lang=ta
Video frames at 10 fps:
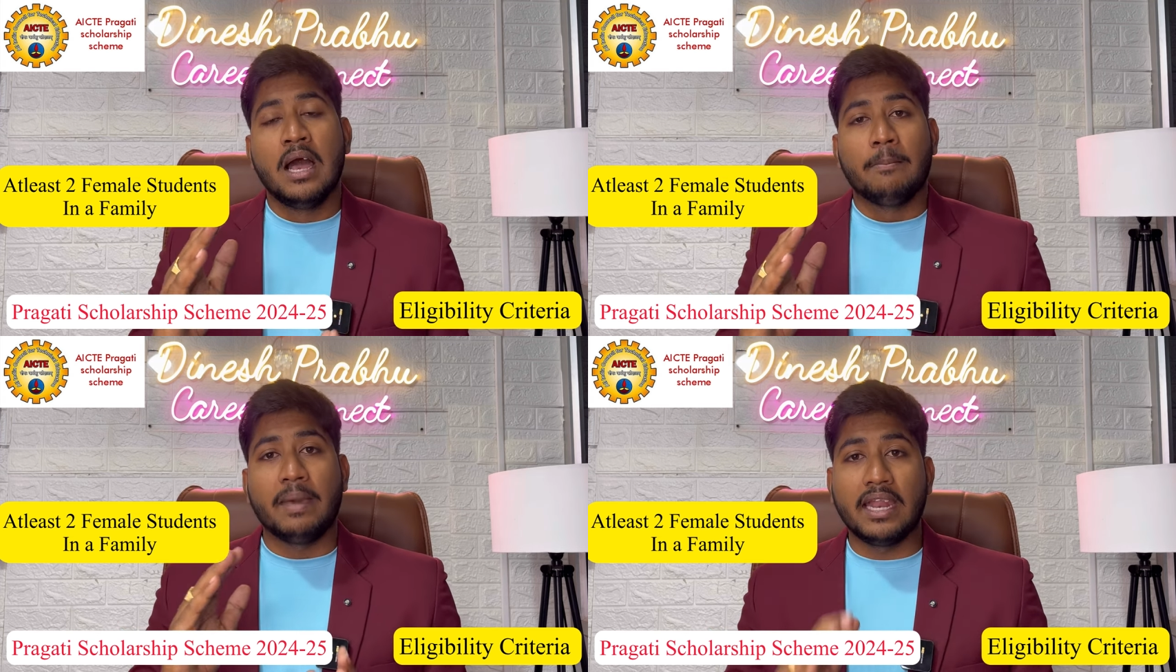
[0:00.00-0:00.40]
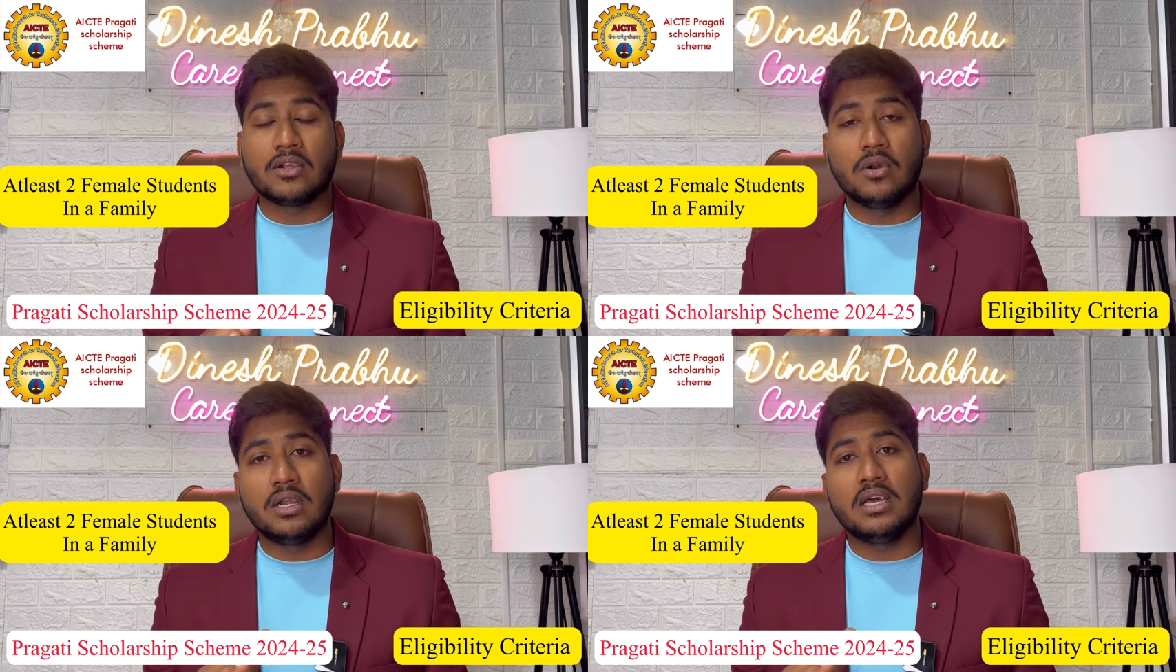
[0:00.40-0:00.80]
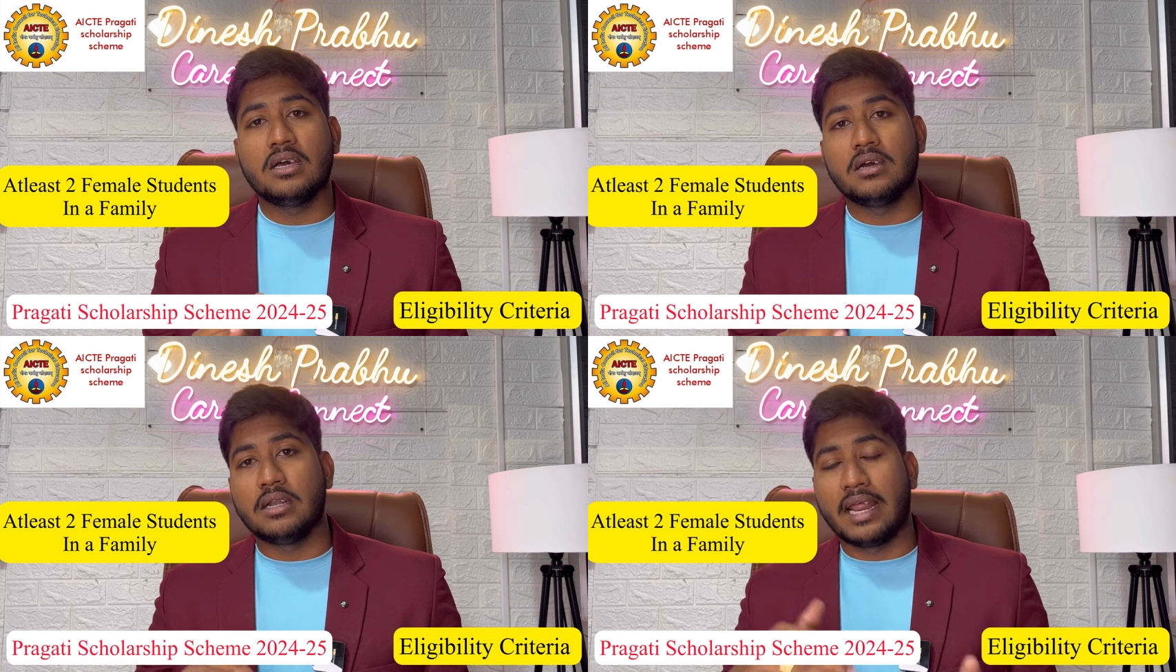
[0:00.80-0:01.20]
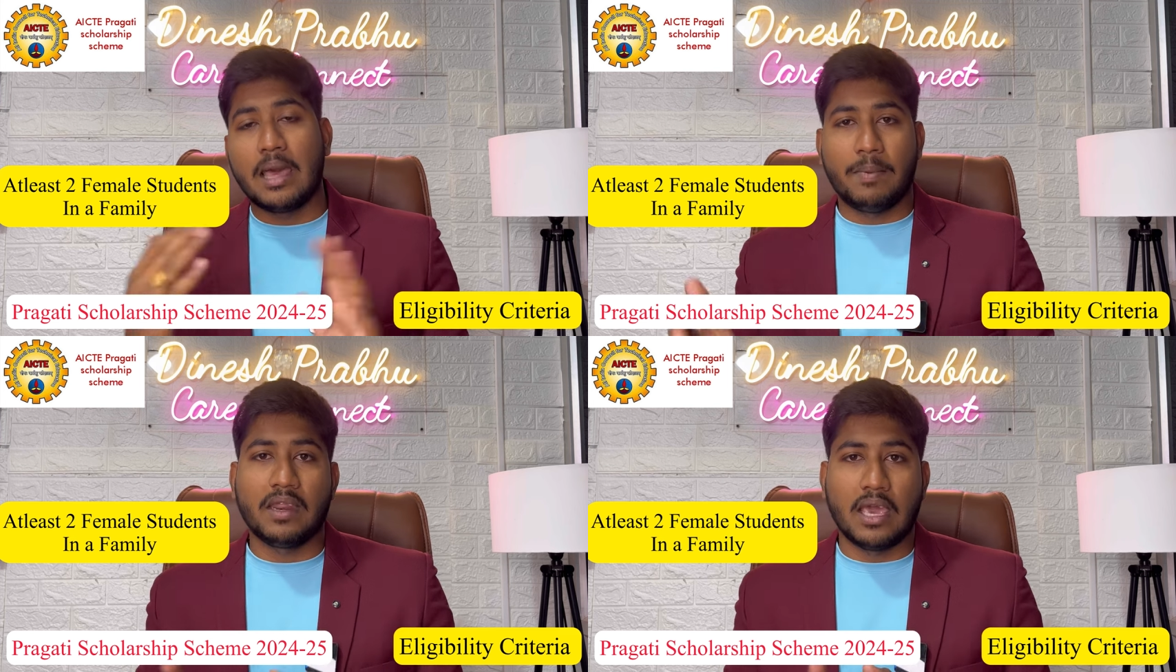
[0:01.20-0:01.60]
மேற்கொண்டு நிறைய
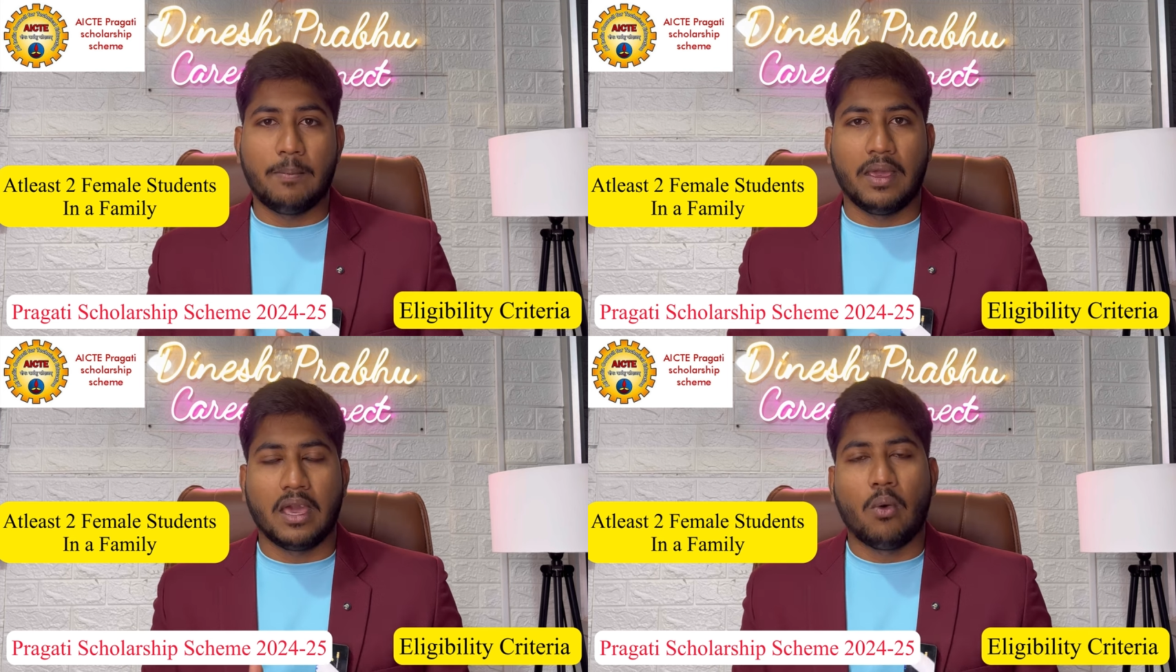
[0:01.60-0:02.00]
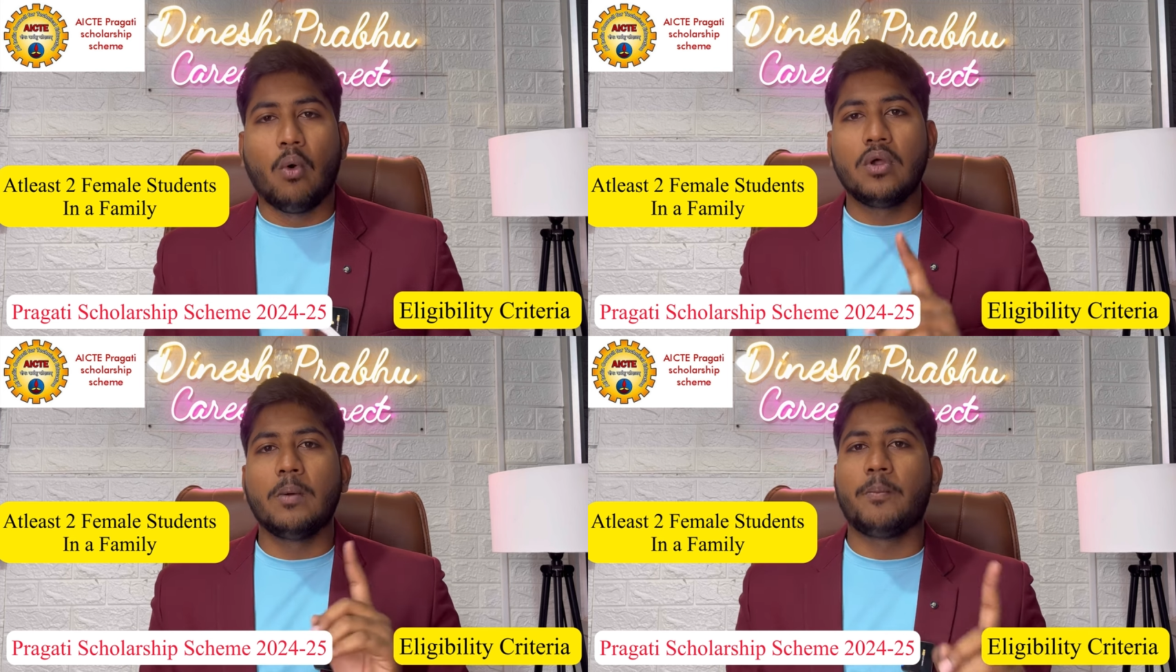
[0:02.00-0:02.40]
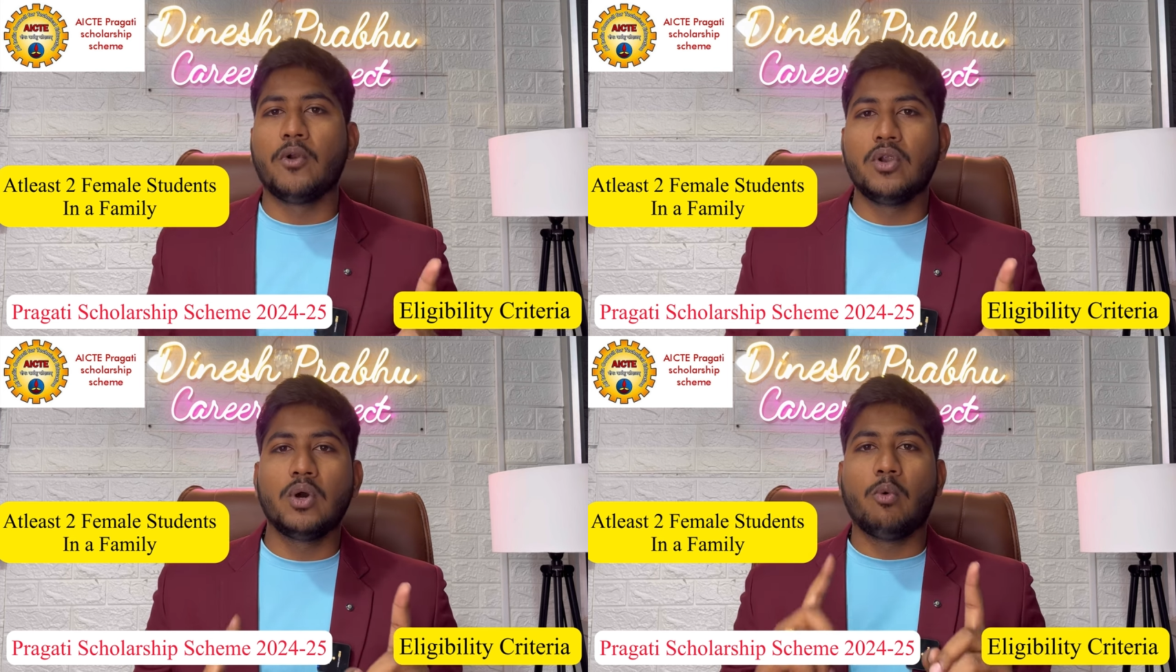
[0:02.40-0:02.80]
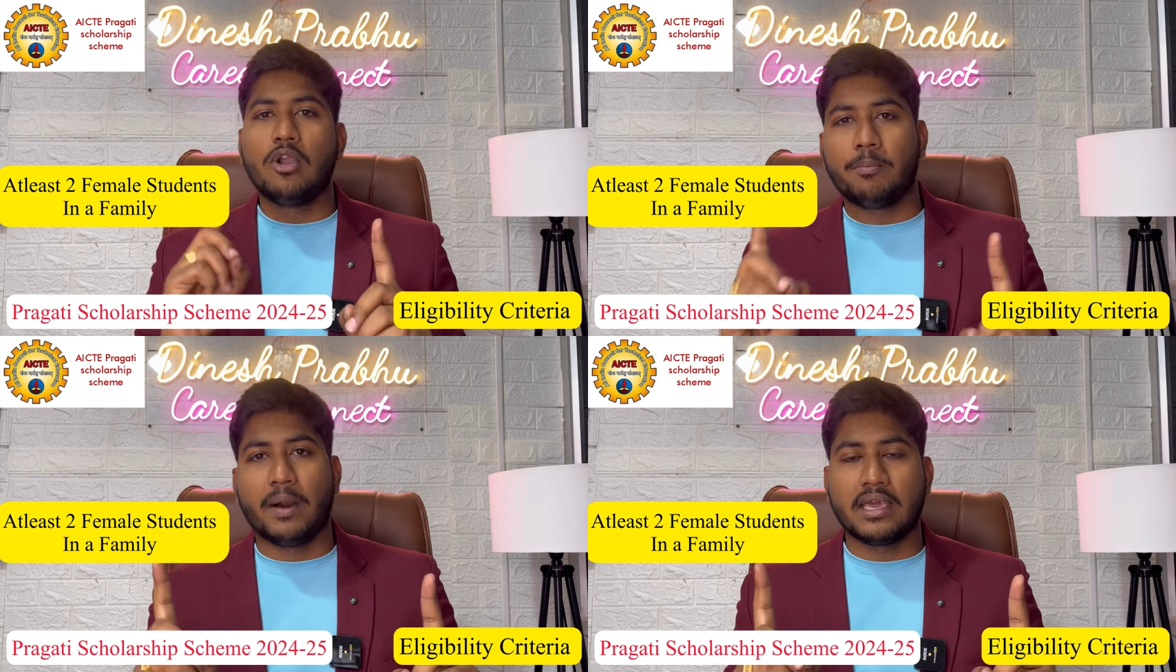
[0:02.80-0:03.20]
பேர் கேட்பீங்க ஒரு பொண்ணு ஒரு
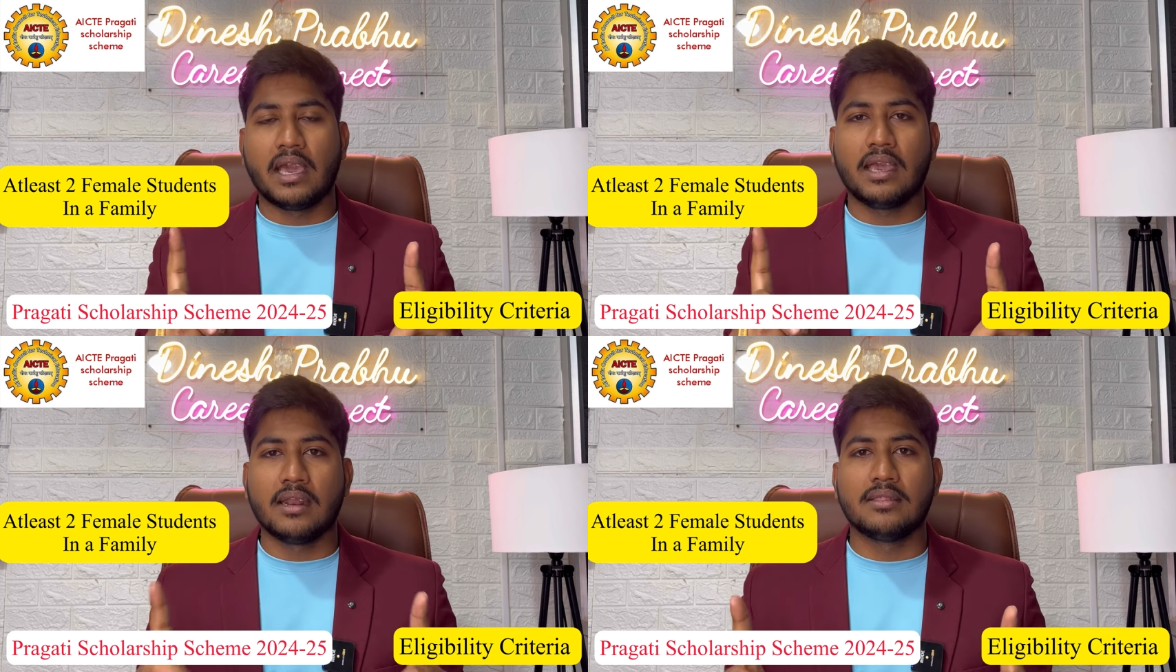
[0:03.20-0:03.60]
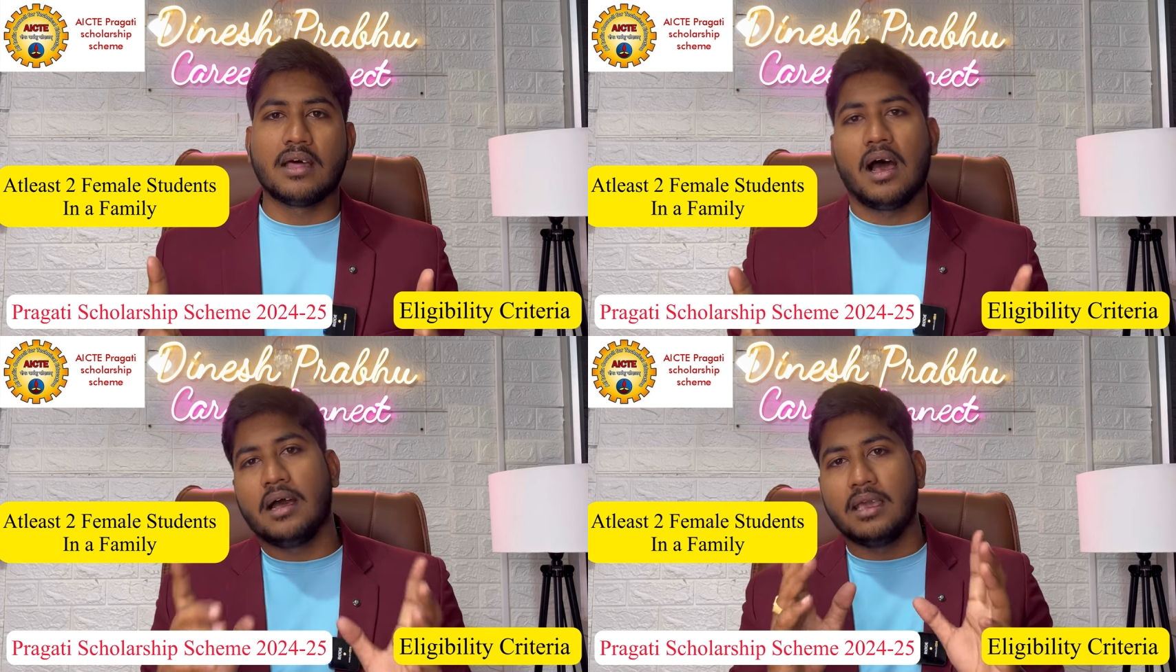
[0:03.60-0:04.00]
பையன் இருந்தால்